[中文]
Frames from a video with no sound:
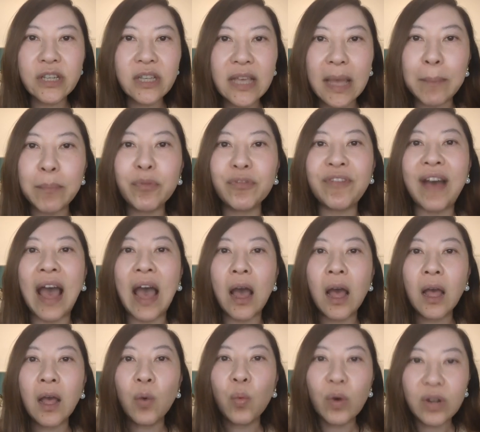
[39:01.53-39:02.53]
一言不发。
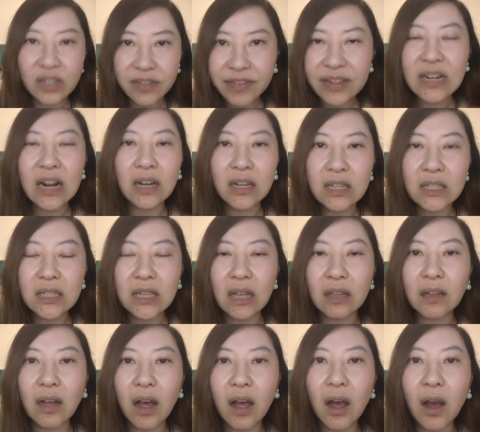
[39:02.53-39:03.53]
我是非常理解
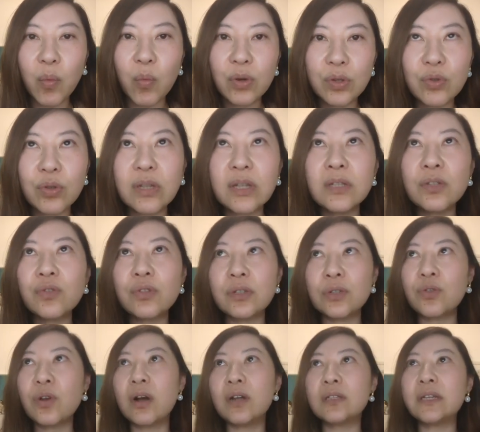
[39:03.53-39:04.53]
的啊，我觉得就是
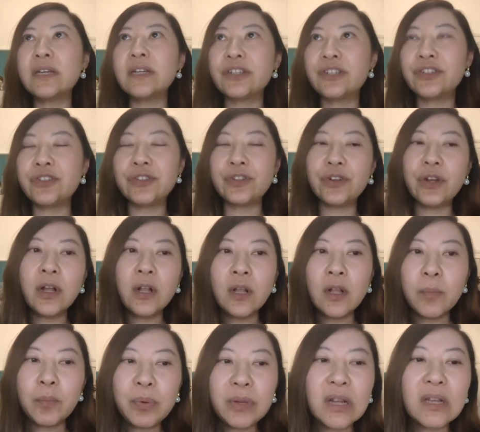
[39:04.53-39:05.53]
说这个是
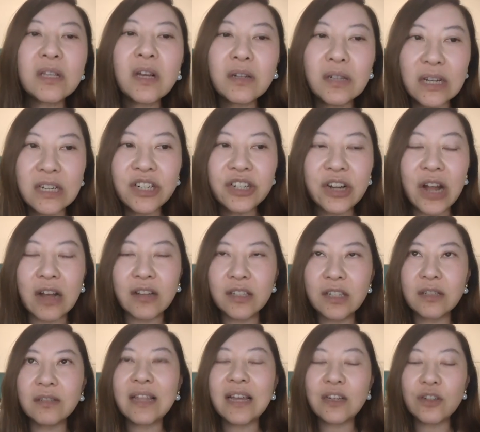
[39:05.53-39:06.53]
不能叫人之常
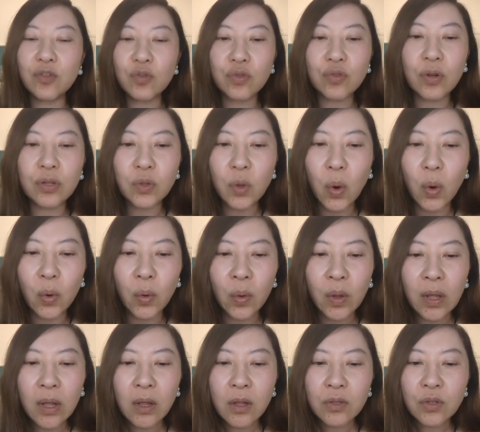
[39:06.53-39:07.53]
情，但是就是说从
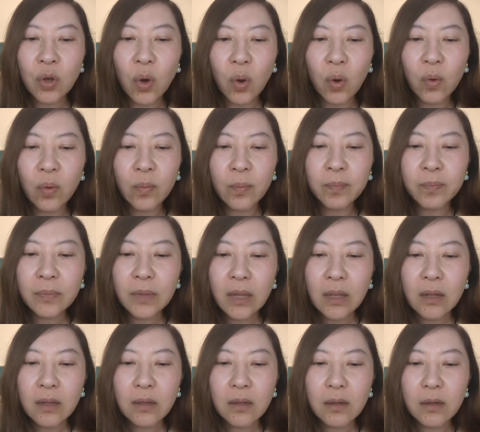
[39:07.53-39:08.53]
从
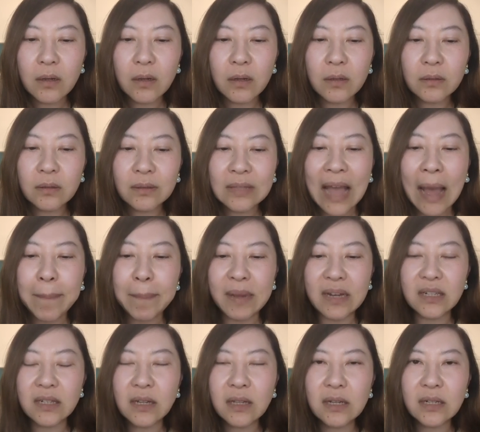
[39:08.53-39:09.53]
呃她
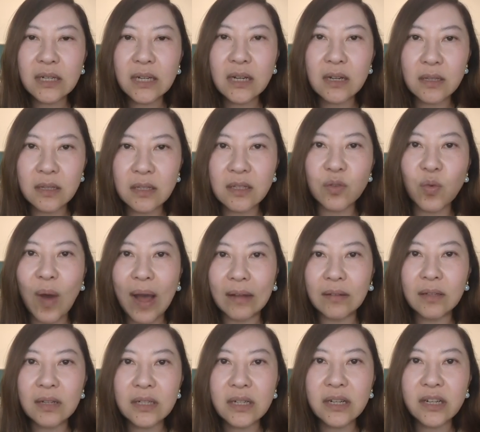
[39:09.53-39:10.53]
本身的这个死
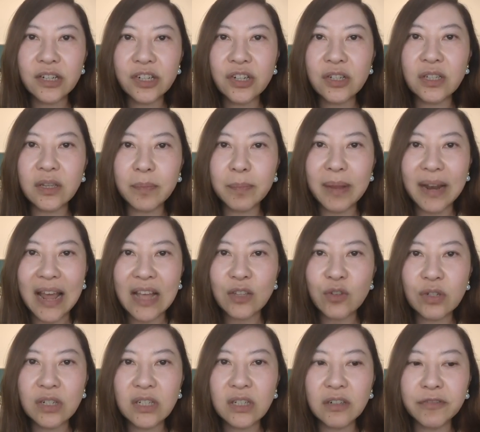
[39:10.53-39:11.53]
亡的这个事情，本来
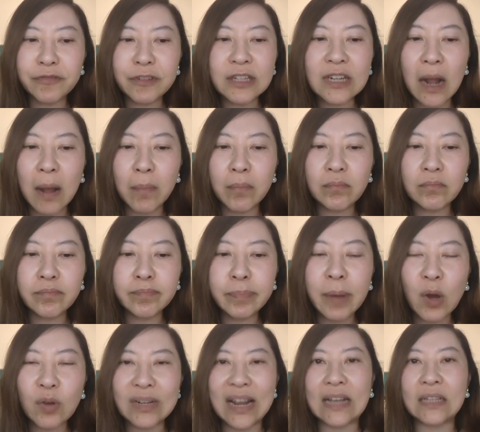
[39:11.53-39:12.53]
就是一个非常
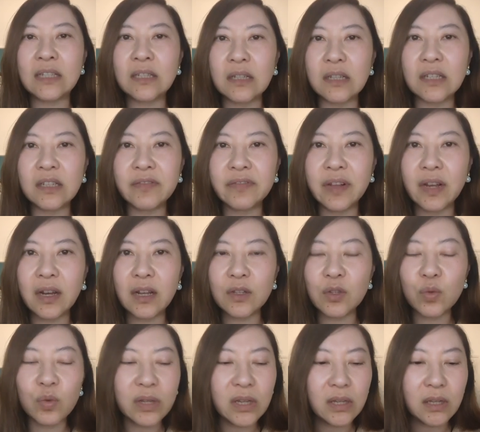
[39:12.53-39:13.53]
爆炸性的新闻了，
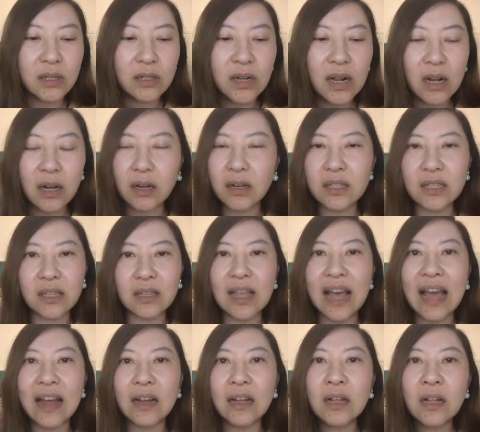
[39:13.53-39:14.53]
所以任何其
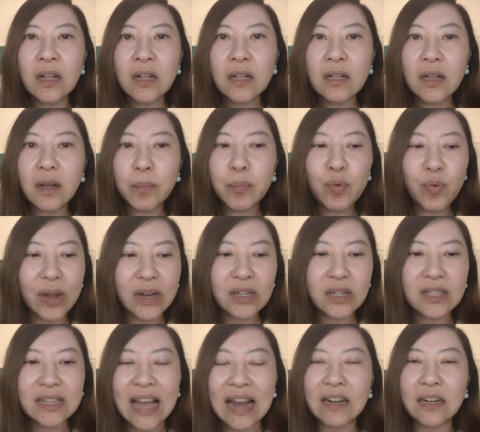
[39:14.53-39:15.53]
他呃不管是
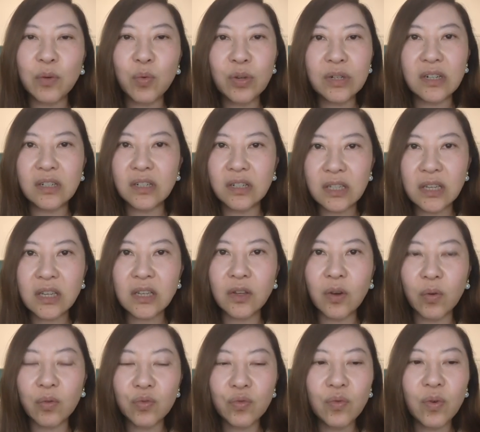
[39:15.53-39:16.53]
家人或者是亲
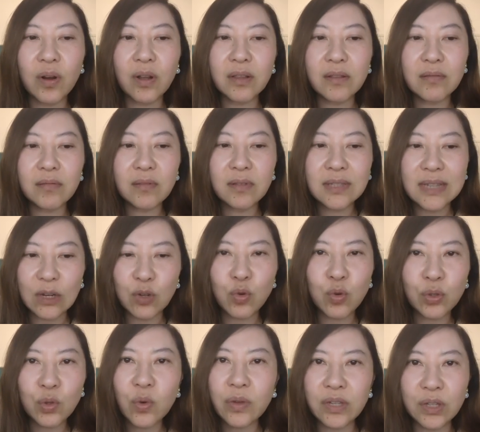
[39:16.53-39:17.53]
友，如果再
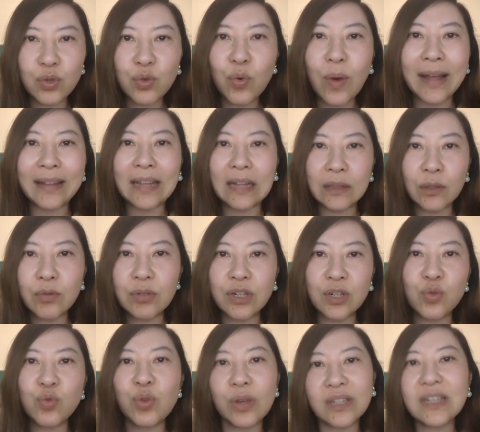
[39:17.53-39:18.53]
说错一句话，那都是
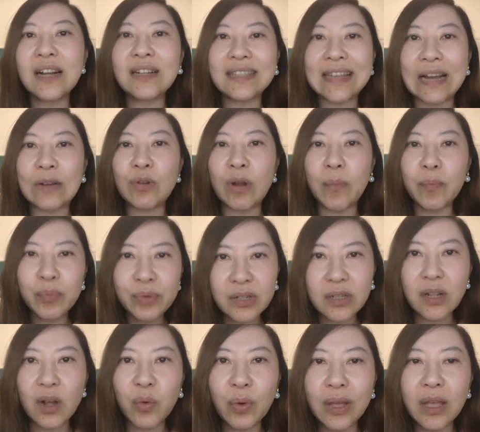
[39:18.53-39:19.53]
雪上加霜，不
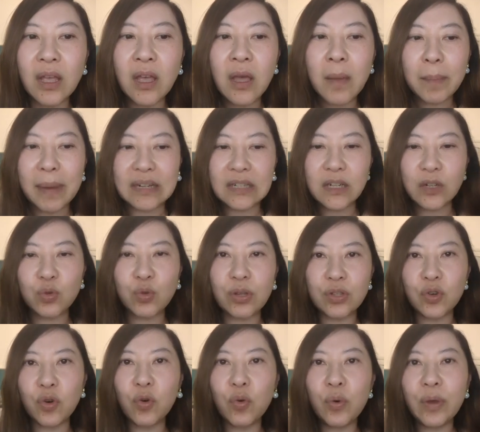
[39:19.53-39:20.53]
知道会把这个雪
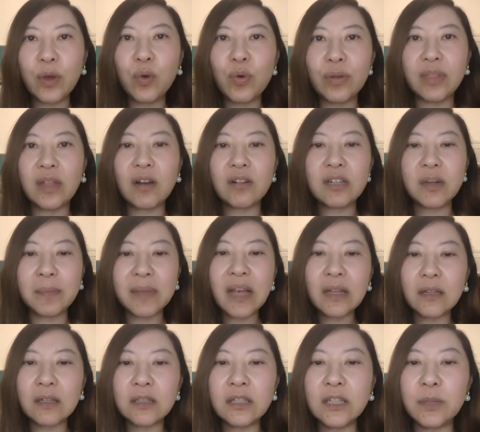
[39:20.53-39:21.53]
球会滚到什么
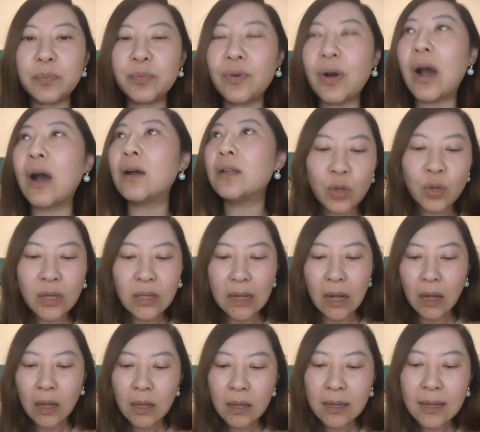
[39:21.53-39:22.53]
样的地步啊。所以
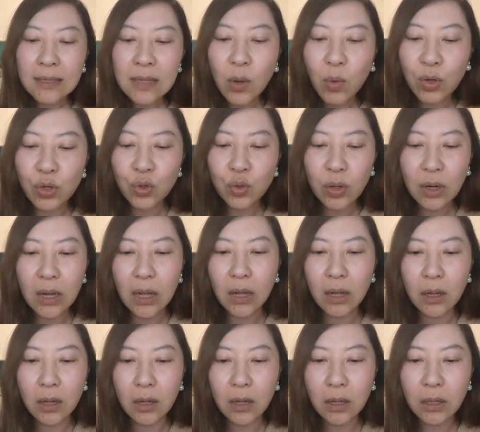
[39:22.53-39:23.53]
呢，刚才我说了，
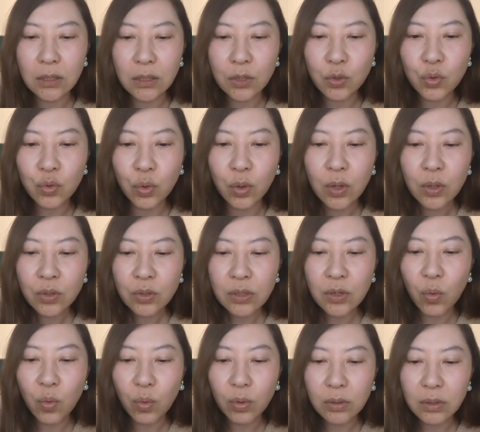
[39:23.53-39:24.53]
呃，很清楚，就是
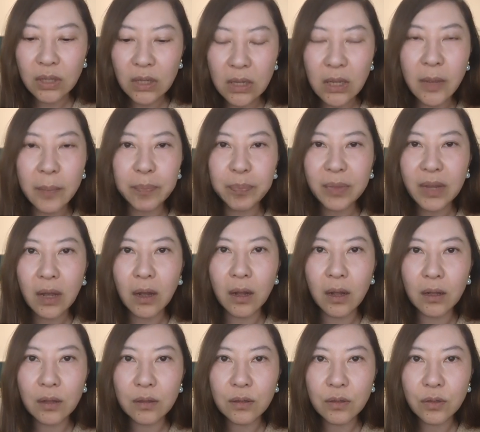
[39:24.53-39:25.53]
第一，
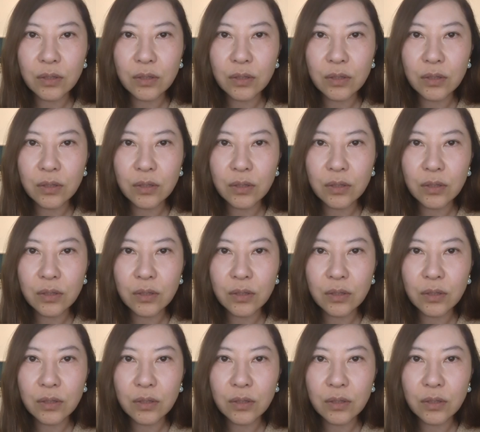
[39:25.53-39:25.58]
呃。